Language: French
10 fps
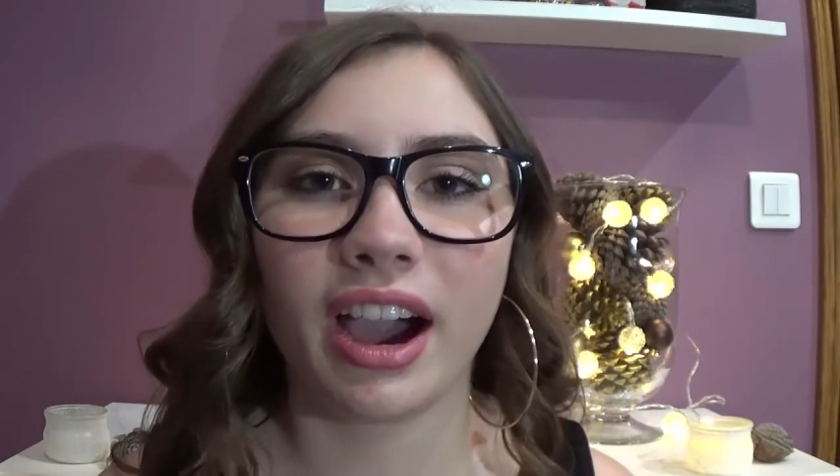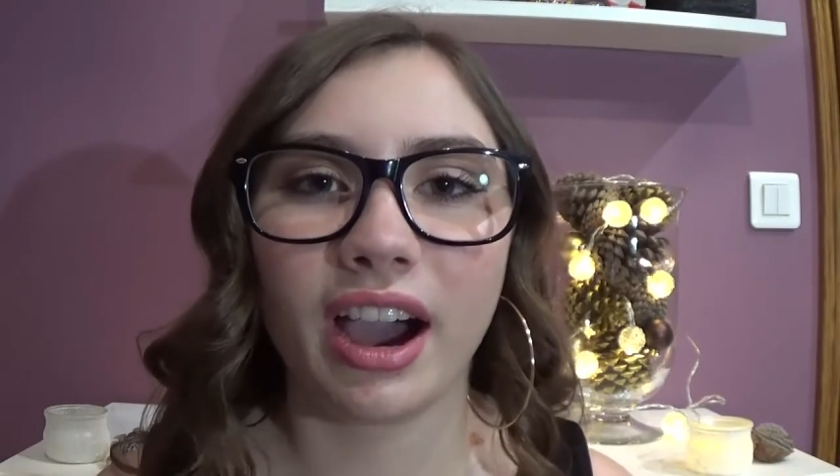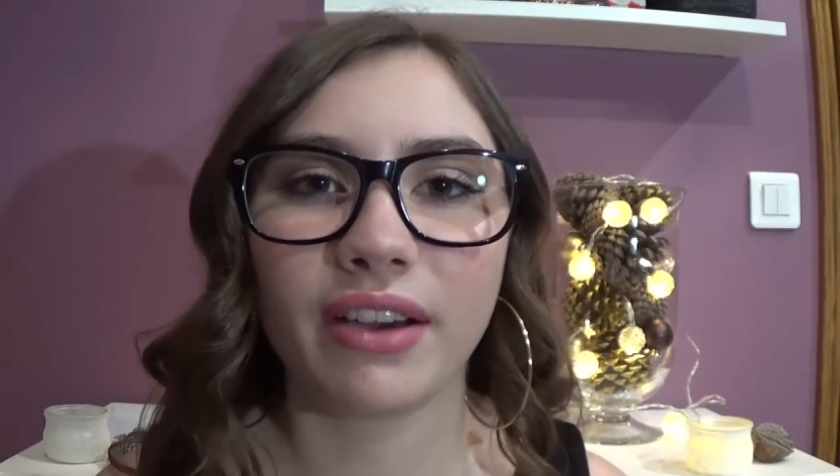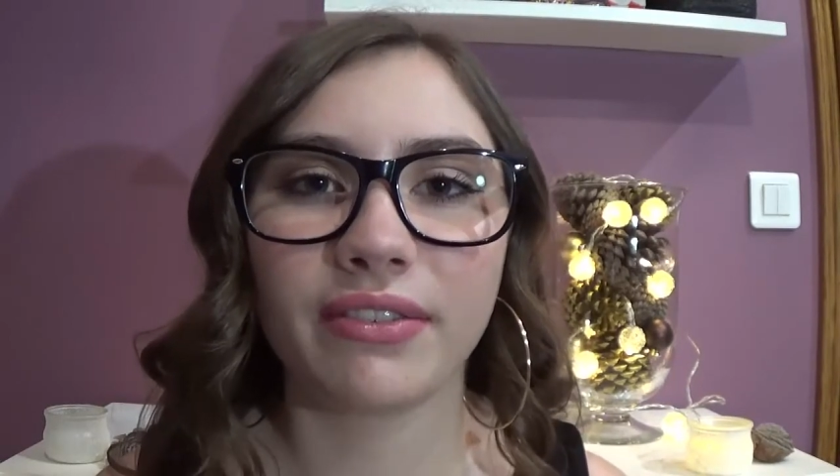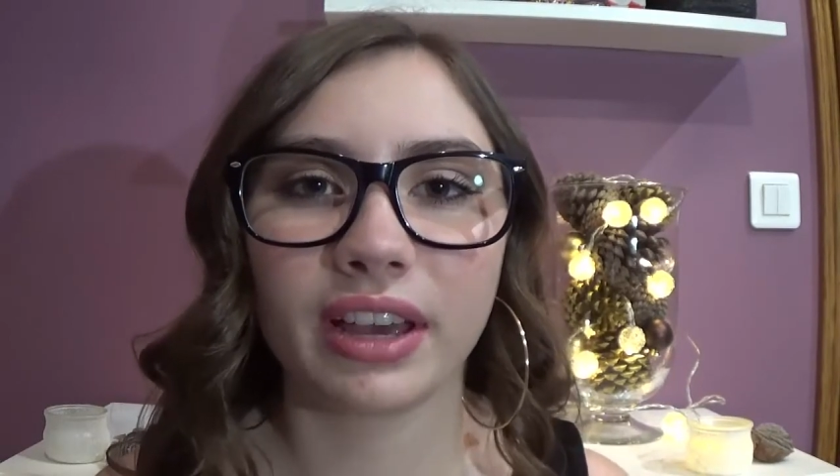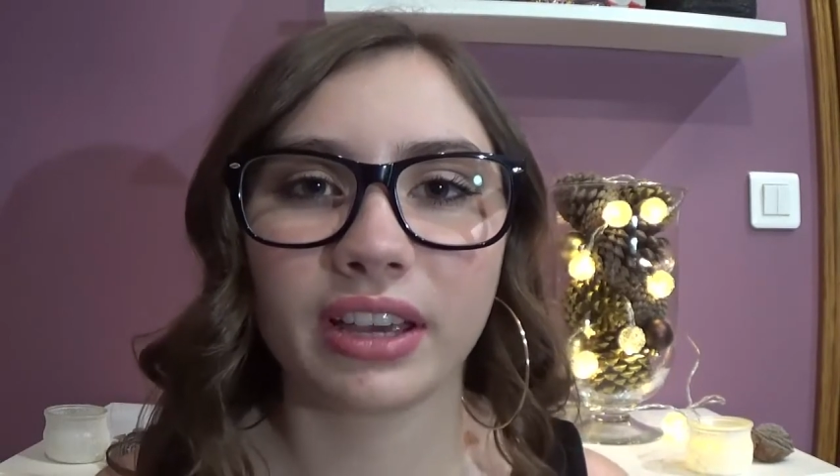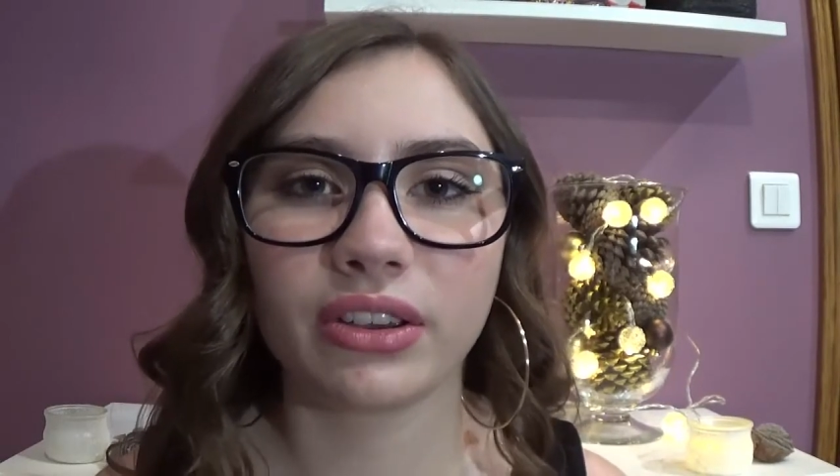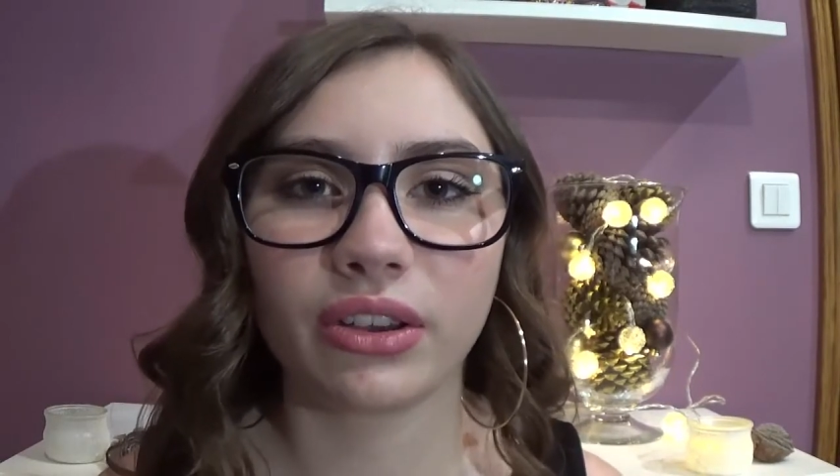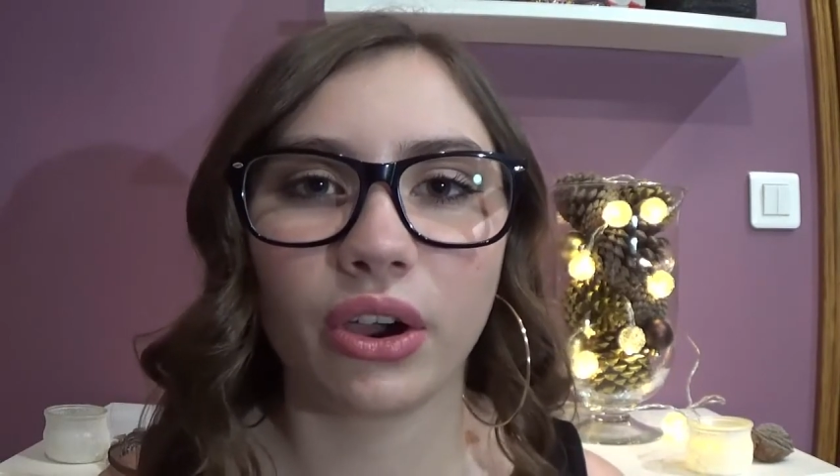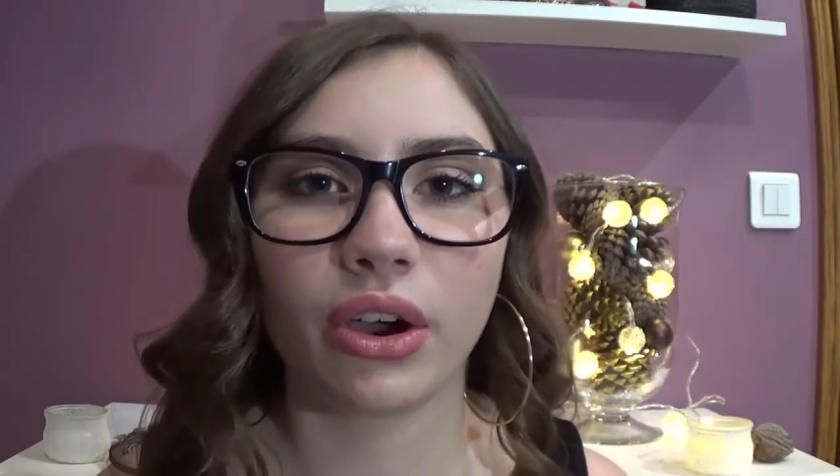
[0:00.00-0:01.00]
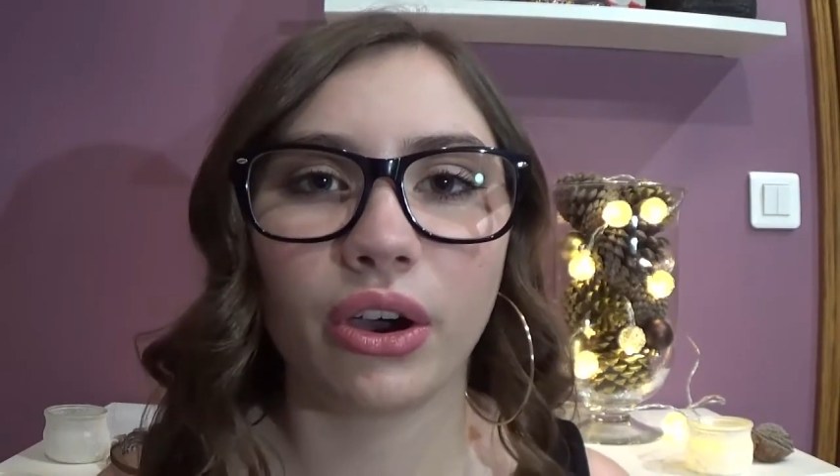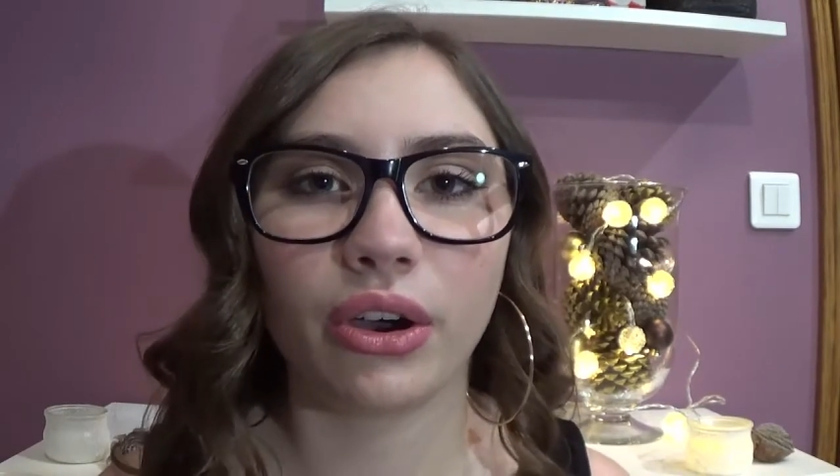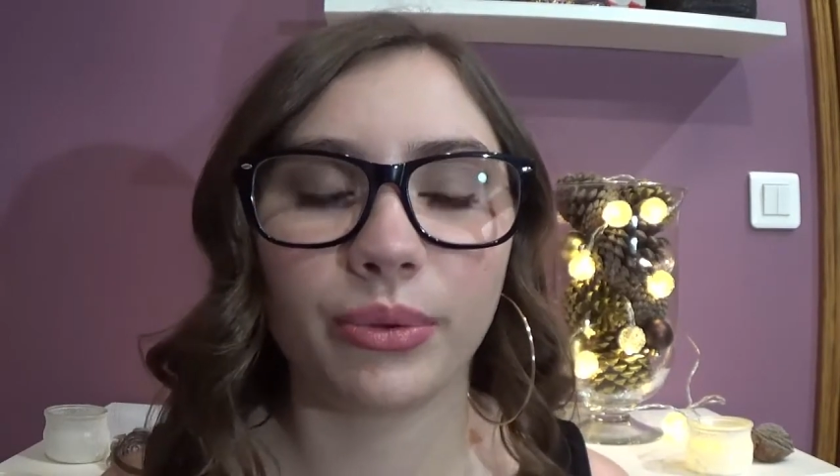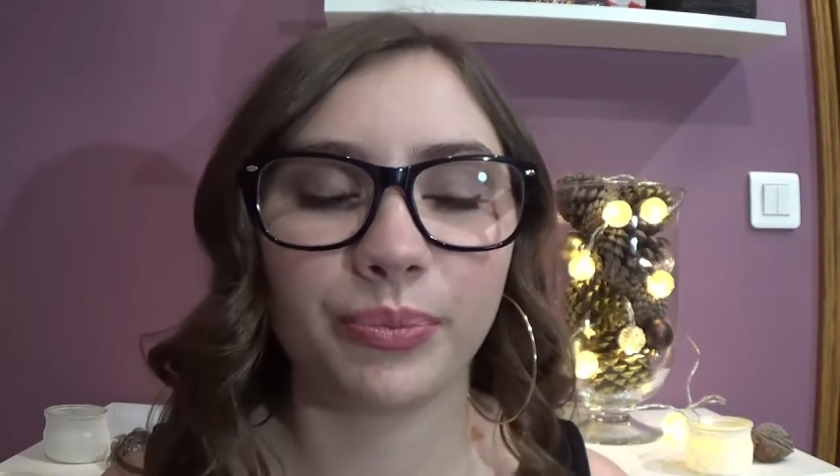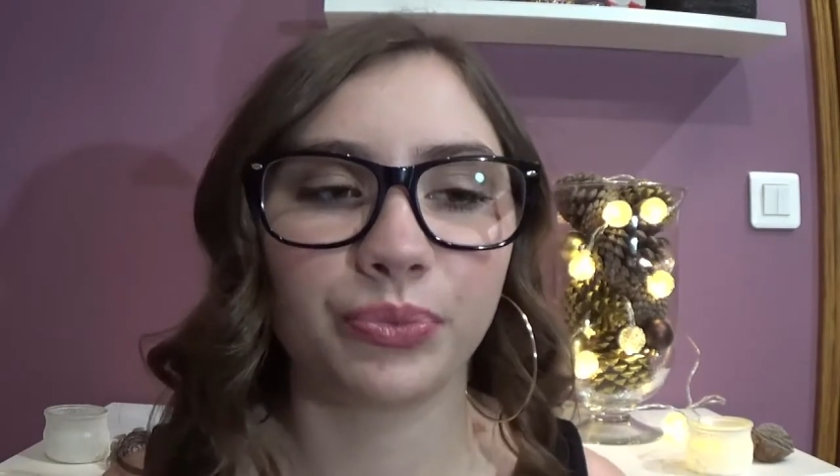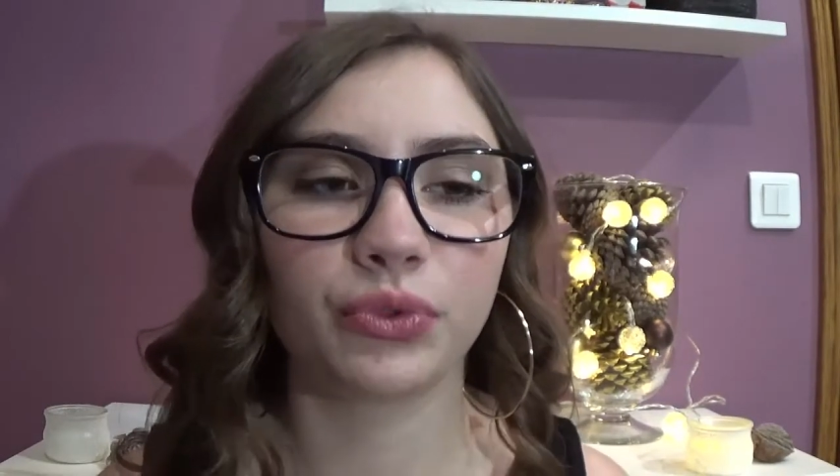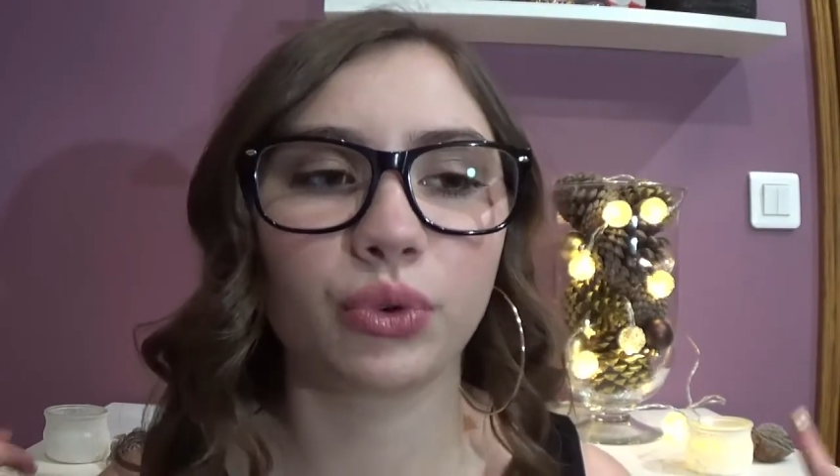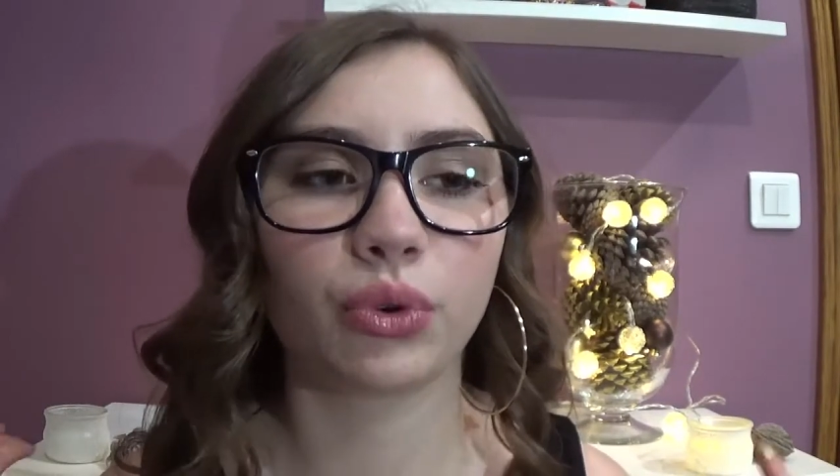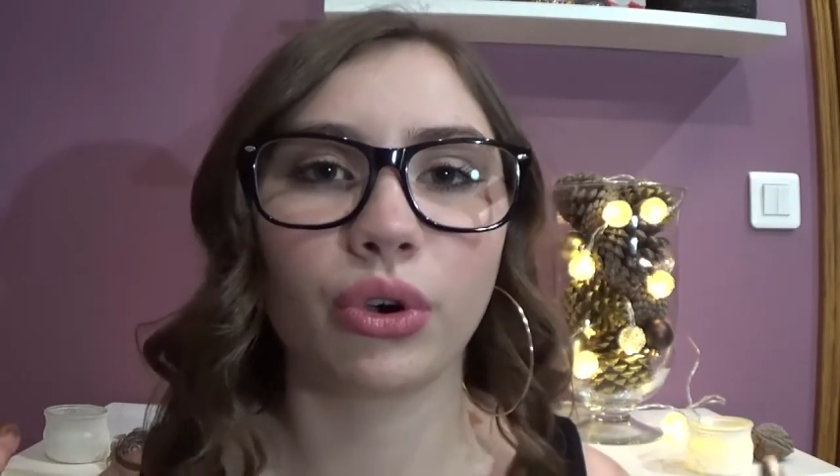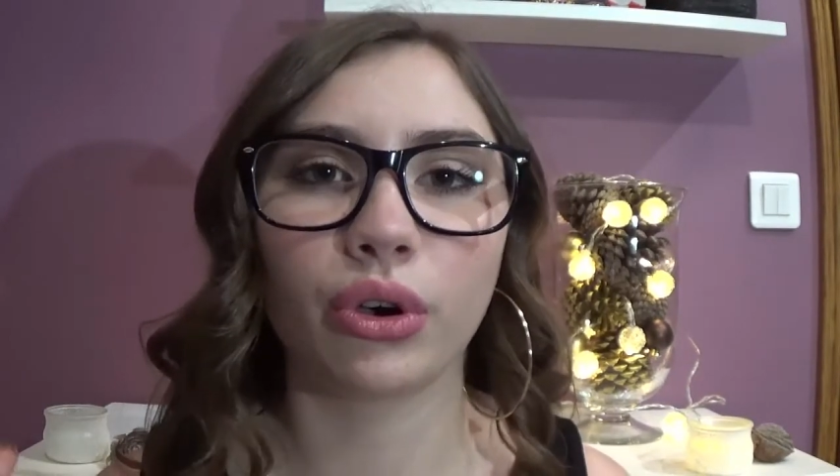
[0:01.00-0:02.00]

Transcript: avec donc